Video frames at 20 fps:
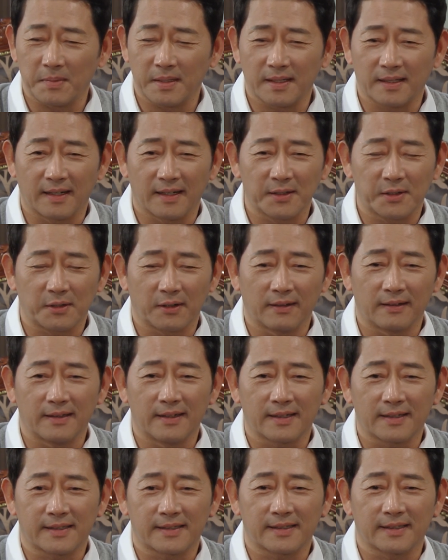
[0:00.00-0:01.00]
미래
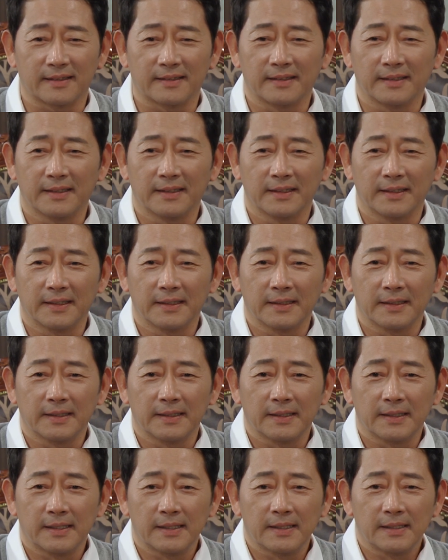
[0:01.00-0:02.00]
전략실.
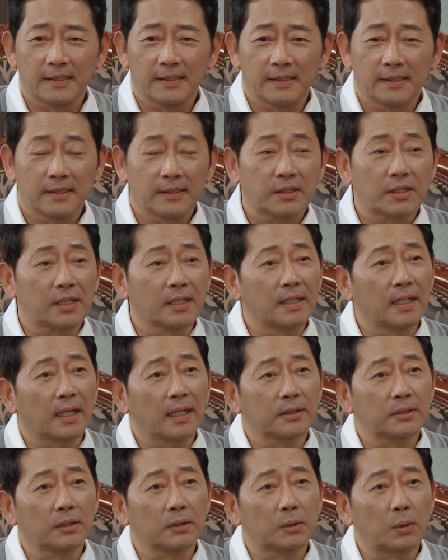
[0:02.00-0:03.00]

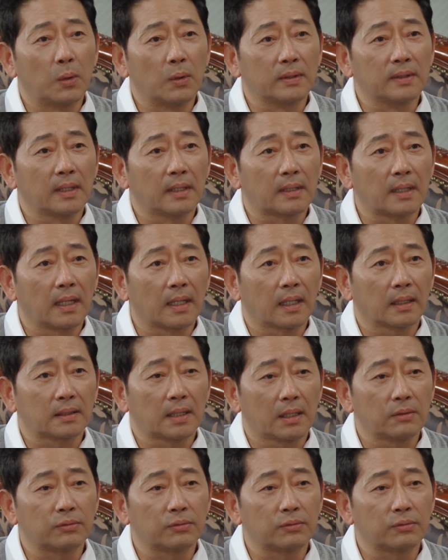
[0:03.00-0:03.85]
지나가던 동네 개가 다